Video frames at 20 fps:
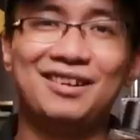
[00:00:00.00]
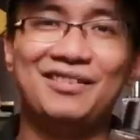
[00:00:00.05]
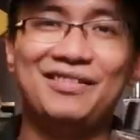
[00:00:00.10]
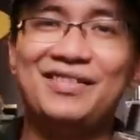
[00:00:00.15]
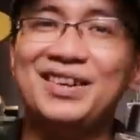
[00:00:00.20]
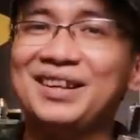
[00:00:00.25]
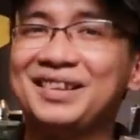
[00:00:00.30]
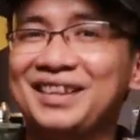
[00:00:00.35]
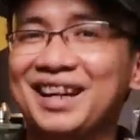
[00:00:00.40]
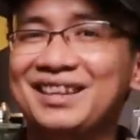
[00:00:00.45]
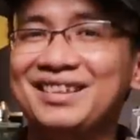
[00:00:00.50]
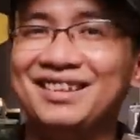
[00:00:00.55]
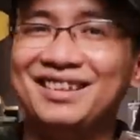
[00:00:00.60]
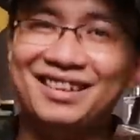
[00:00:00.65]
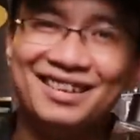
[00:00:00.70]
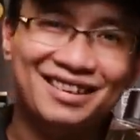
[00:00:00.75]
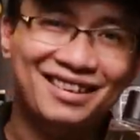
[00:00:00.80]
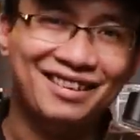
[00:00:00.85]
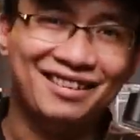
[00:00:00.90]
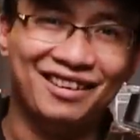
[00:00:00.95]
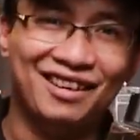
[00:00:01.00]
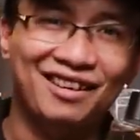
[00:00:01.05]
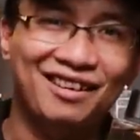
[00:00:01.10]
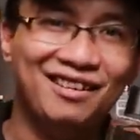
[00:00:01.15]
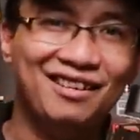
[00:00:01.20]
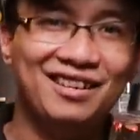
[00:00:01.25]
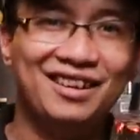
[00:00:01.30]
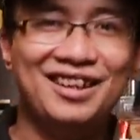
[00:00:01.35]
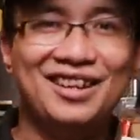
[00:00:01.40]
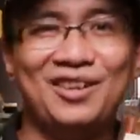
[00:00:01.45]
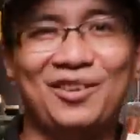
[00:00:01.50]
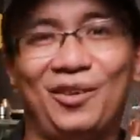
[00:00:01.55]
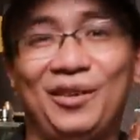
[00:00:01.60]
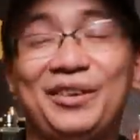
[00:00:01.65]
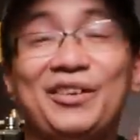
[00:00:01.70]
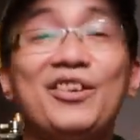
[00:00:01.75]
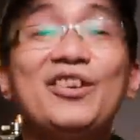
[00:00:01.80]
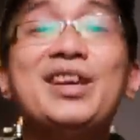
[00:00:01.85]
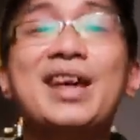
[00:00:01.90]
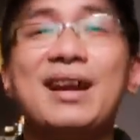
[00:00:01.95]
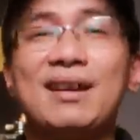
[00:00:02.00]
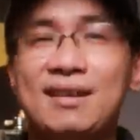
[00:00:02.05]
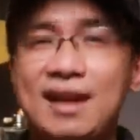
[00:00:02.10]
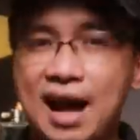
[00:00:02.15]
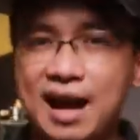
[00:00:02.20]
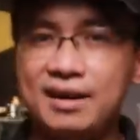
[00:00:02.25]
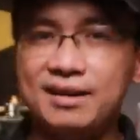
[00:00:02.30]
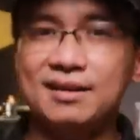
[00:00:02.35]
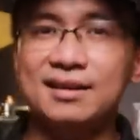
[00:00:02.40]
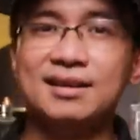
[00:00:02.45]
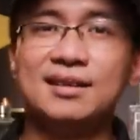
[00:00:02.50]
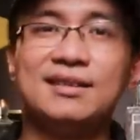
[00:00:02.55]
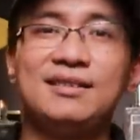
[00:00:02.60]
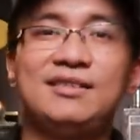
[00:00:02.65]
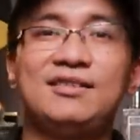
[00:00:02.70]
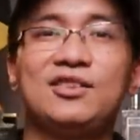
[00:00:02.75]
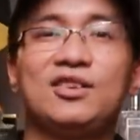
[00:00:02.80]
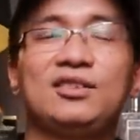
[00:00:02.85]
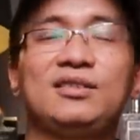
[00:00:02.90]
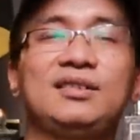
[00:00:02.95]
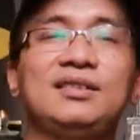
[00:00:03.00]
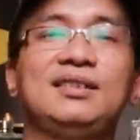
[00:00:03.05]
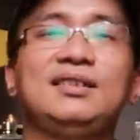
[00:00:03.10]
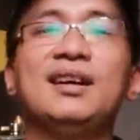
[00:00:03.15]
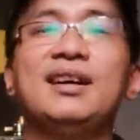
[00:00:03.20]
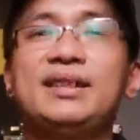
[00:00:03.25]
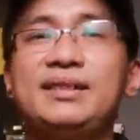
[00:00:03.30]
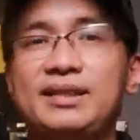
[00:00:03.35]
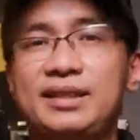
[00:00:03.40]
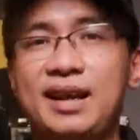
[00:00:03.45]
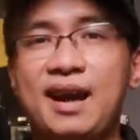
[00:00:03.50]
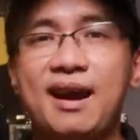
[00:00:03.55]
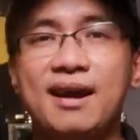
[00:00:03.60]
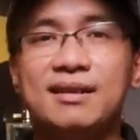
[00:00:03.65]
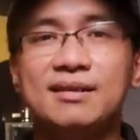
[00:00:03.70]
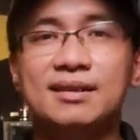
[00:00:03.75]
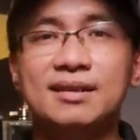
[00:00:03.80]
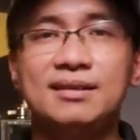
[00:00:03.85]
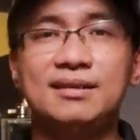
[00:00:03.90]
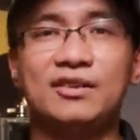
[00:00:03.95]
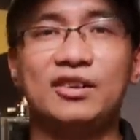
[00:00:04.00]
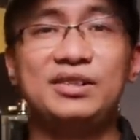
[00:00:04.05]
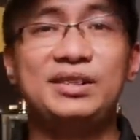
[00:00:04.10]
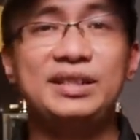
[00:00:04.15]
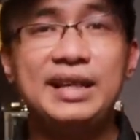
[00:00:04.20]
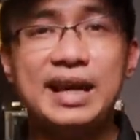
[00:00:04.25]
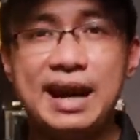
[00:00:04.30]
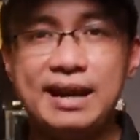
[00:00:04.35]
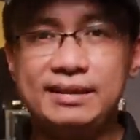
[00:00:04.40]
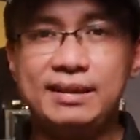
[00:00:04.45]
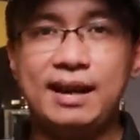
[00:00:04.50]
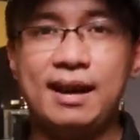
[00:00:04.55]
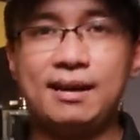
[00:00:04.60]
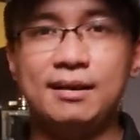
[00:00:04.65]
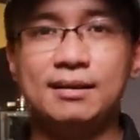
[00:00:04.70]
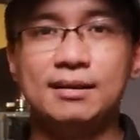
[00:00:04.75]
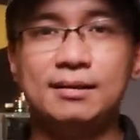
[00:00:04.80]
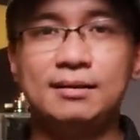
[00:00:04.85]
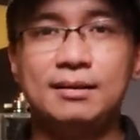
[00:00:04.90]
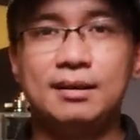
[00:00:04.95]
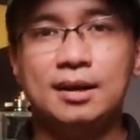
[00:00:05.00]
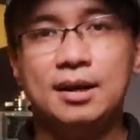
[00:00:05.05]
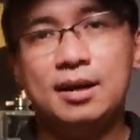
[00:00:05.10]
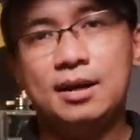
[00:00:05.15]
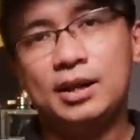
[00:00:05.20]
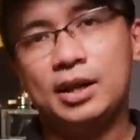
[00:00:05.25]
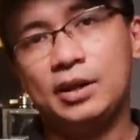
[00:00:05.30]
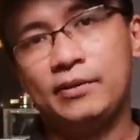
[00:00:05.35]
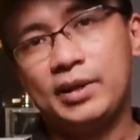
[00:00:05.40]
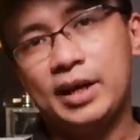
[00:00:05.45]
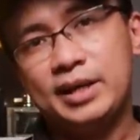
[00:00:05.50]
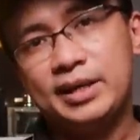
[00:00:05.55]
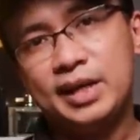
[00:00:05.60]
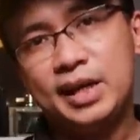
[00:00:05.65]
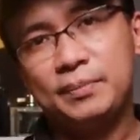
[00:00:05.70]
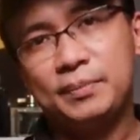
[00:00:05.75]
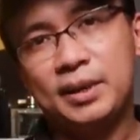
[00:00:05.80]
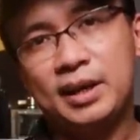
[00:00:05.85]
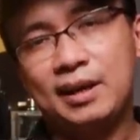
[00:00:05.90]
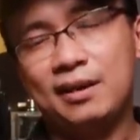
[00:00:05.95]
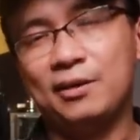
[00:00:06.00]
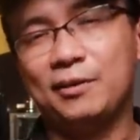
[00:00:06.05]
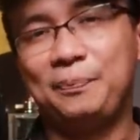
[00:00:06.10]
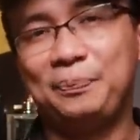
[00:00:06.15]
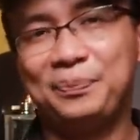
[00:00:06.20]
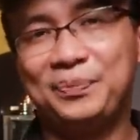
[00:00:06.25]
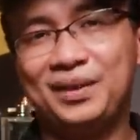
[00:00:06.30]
phương Tây đó với nó hiện đại hơn nó tươi trẻ hơn nó nhẹ nhàng hơn do vậy anh em nào